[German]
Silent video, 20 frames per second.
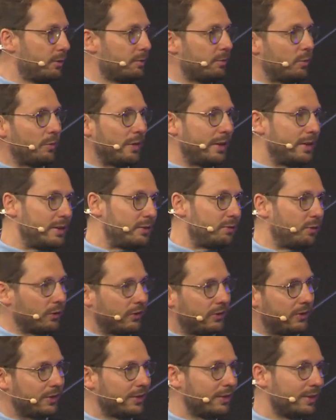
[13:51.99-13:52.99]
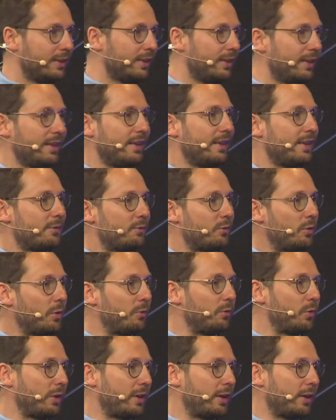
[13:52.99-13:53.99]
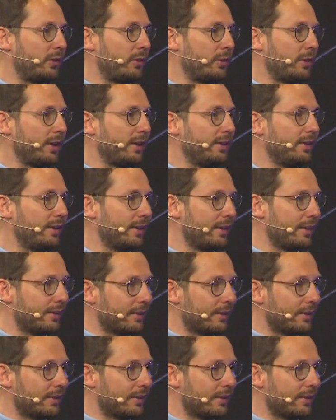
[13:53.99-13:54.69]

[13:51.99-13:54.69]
wo man nicht wusste, wo, wo kann es noch hingehen?